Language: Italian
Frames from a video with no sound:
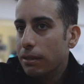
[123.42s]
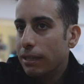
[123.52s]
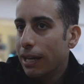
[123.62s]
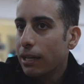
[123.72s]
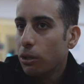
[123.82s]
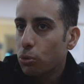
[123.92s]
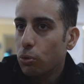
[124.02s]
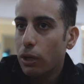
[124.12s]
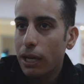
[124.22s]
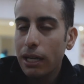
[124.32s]
della
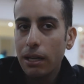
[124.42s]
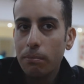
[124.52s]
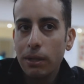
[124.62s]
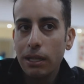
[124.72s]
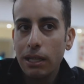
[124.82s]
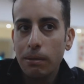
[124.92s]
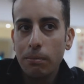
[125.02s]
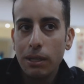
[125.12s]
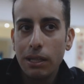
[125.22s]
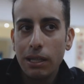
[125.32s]
natura mi,
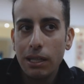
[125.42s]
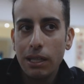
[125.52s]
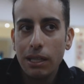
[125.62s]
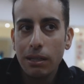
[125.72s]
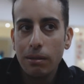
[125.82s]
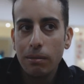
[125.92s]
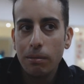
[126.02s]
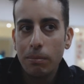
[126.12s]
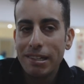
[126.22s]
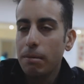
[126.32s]

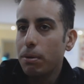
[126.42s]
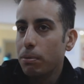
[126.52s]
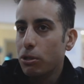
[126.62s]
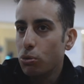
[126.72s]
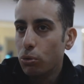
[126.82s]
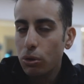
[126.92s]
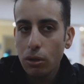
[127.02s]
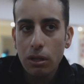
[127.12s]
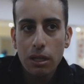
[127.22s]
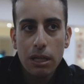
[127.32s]
mi, mi è sempre
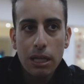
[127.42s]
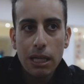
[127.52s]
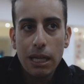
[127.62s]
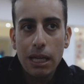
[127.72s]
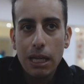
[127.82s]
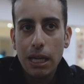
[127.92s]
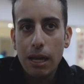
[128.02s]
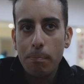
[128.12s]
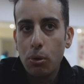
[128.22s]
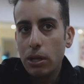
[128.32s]
piaciuto
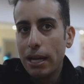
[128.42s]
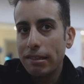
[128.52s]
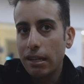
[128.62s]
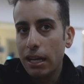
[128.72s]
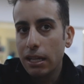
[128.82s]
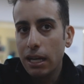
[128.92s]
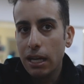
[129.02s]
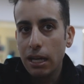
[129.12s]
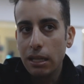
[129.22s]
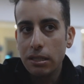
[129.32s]
e poi la
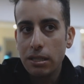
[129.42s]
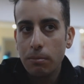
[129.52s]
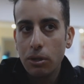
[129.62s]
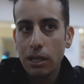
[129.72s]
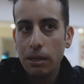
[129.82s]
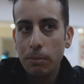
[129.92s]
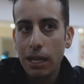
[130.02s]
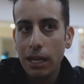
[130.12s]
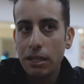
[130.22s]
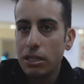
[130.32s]
strada diciamo che mi
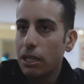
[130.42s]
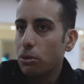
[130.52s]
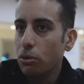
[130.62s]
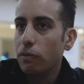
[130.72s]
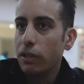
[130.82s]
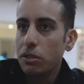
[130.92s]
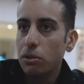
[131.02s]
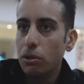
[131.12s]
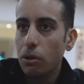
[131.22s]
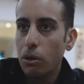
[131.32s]
ha lanciato
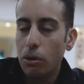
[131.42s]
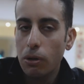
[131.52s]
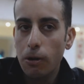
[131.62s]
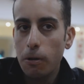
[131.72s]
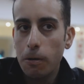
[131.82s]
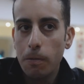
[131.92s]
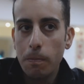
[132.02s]
verso